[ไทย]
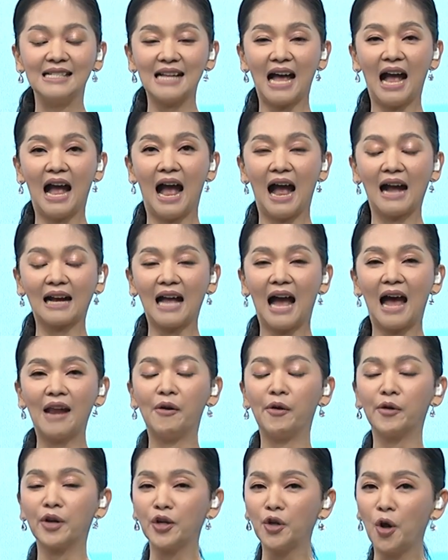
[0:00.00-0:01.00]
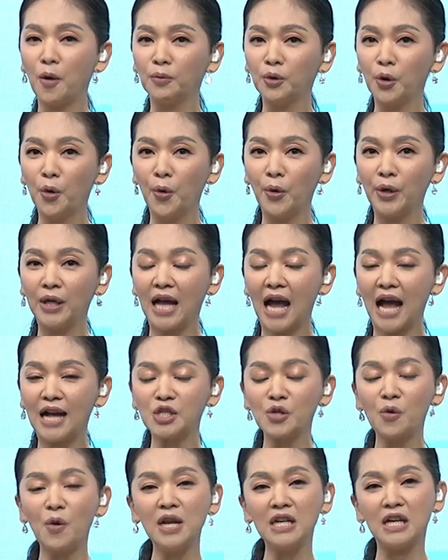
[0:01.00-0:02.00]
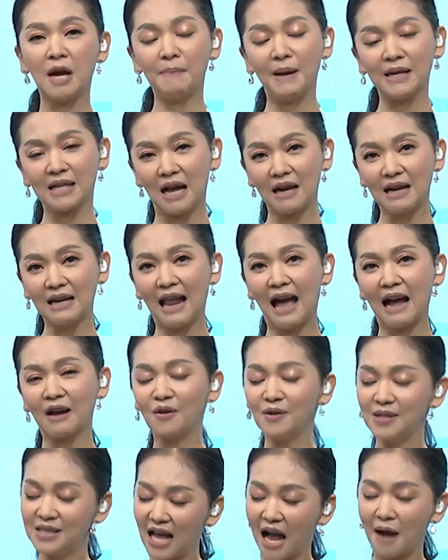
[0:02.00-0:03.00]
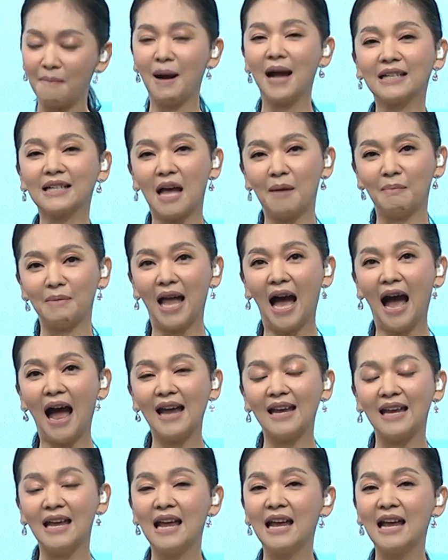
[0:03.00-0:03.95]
จะหาการระดมทุนนะคะช่วยเหลือเป็นครั้งครั้งก็สารถทำได้